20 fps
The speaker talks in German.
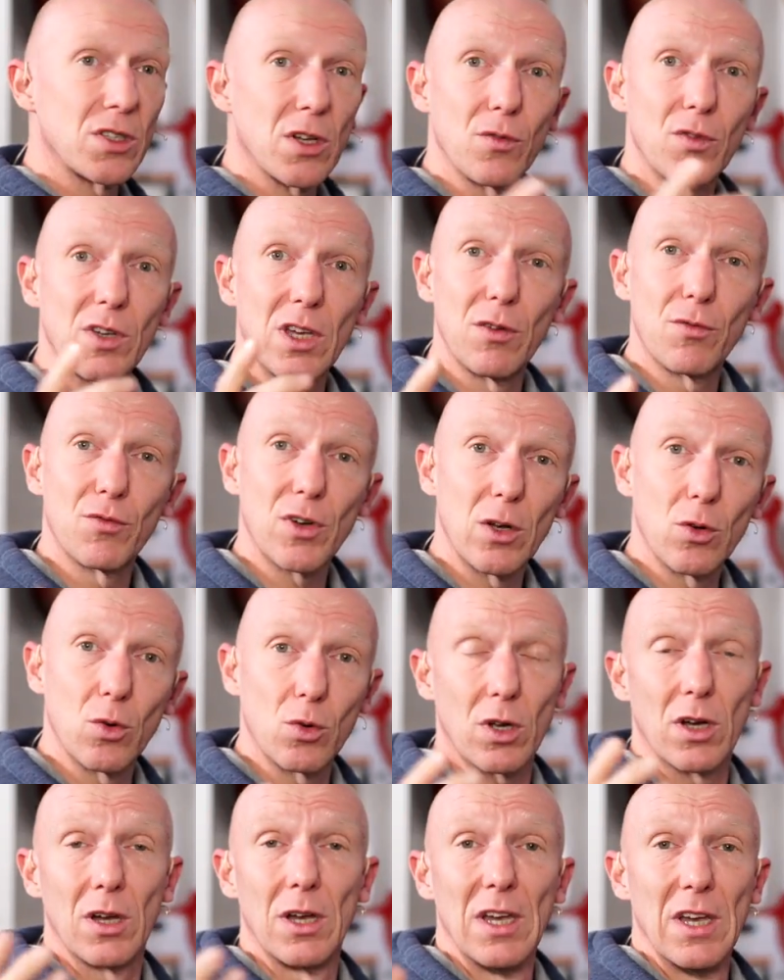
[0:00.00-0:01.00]
auf jeden Fall
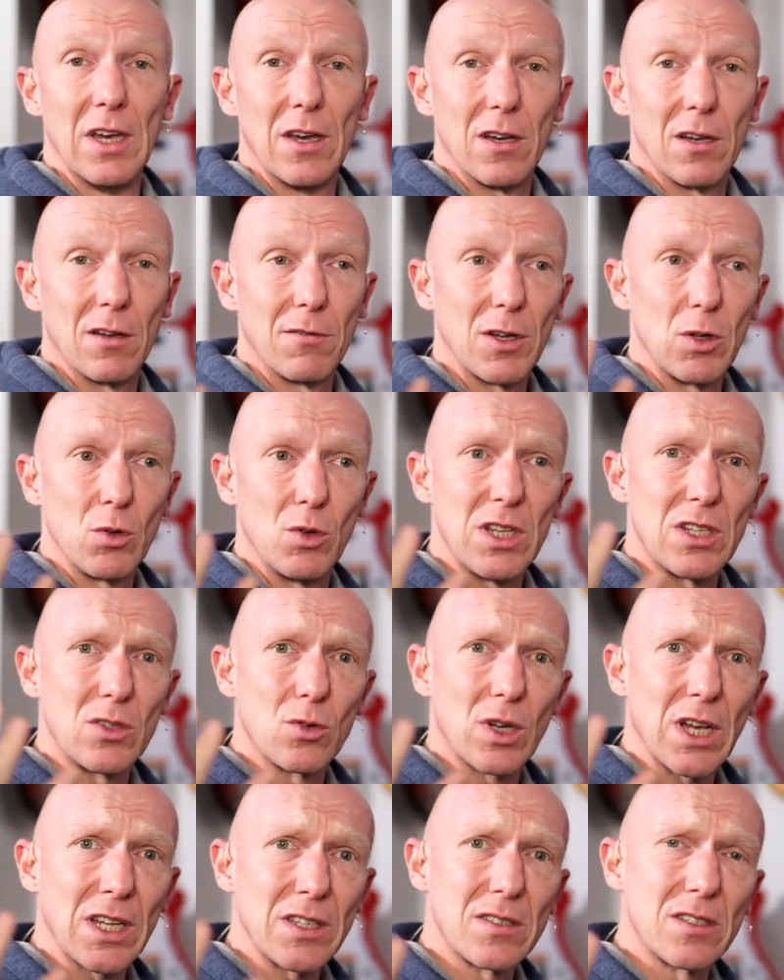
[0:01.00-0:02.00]
oder äh, wenn du nicht
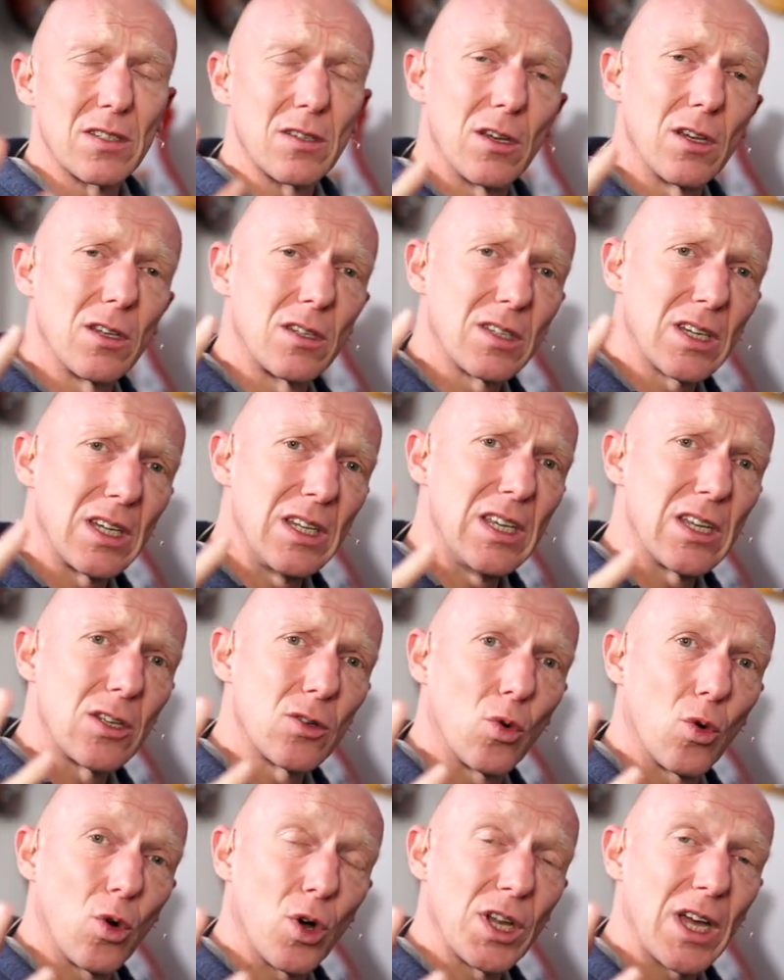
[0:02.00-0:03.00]
so ganz äh,
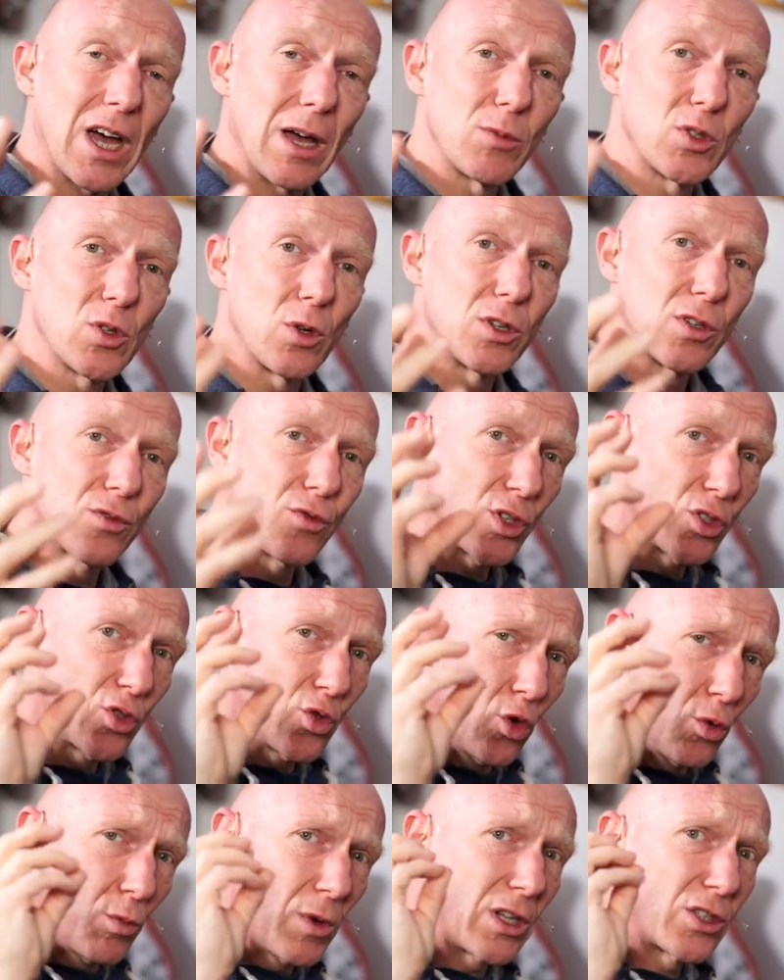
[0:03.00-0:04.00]
trainierte Ohren haben solltest,
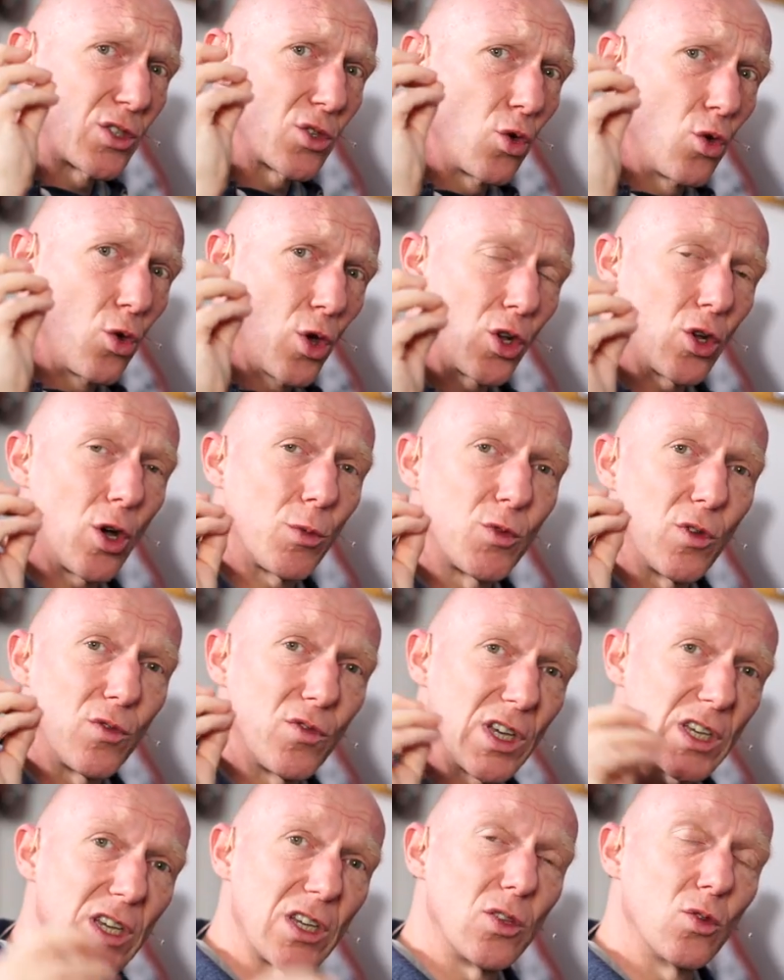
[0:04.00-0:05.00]
versuch mal zu hören, ob du
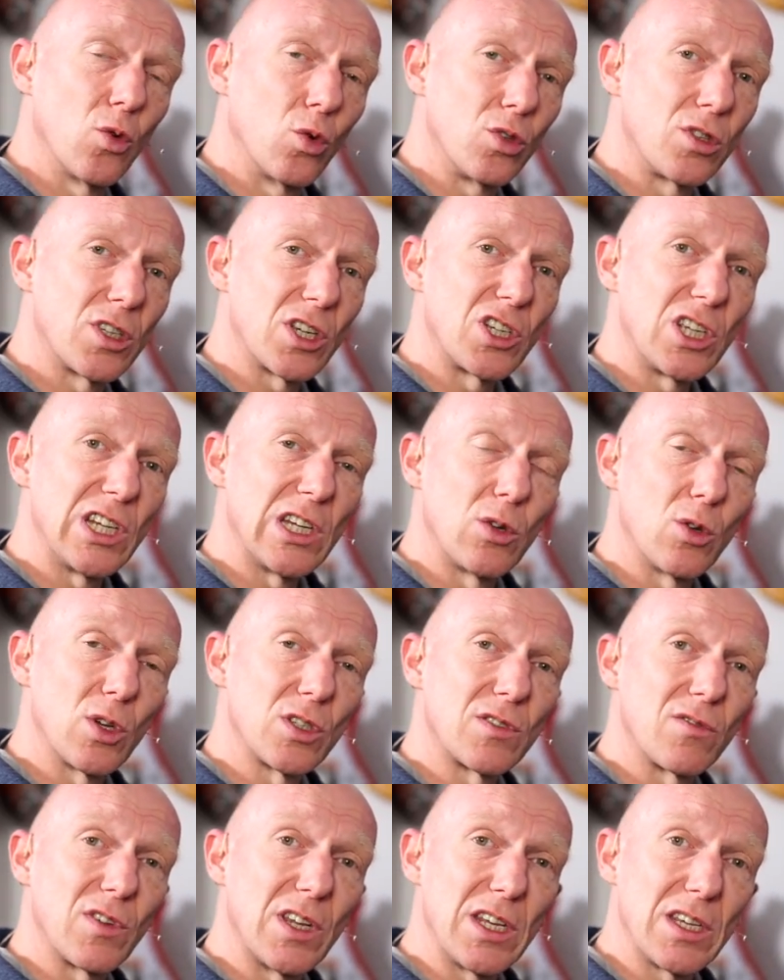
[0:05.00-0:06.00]
wirklich einen Unterschied
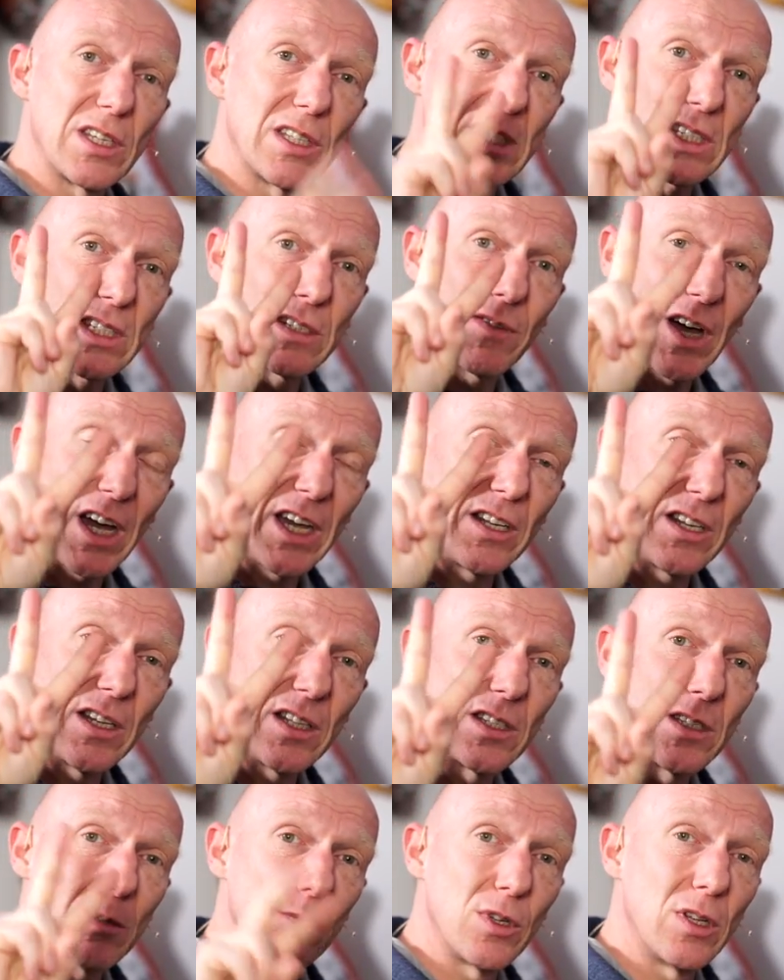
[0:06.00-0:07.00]
hörst, wenn ich 2
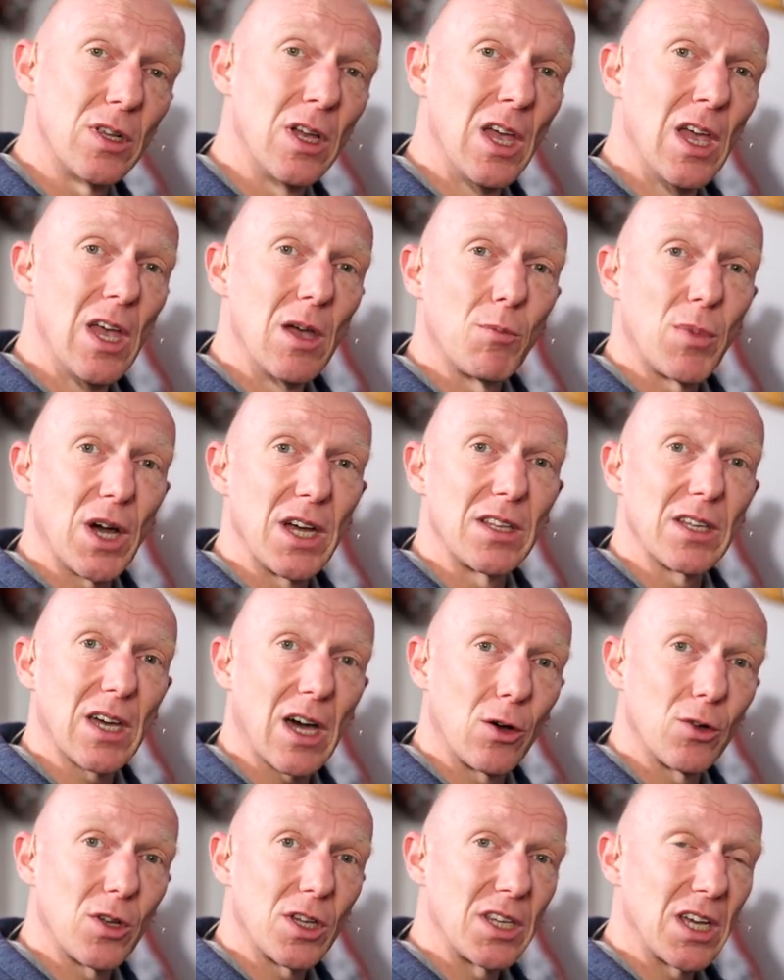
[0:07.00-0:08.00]
Dezibel bei
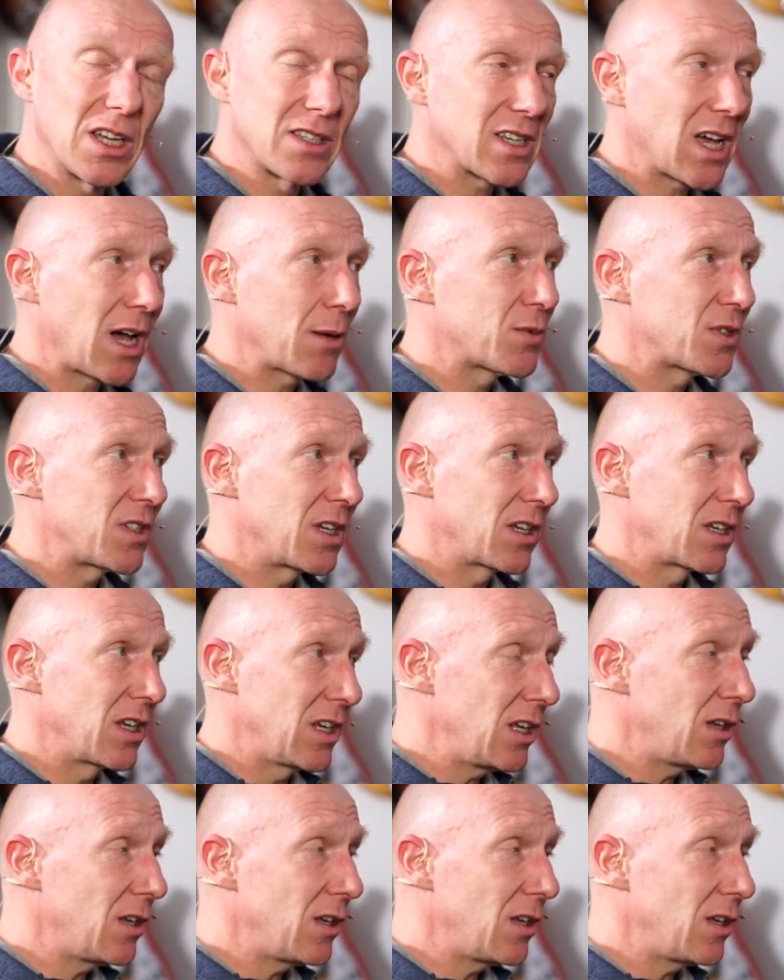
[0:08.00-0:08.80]
300 Hertz absenke.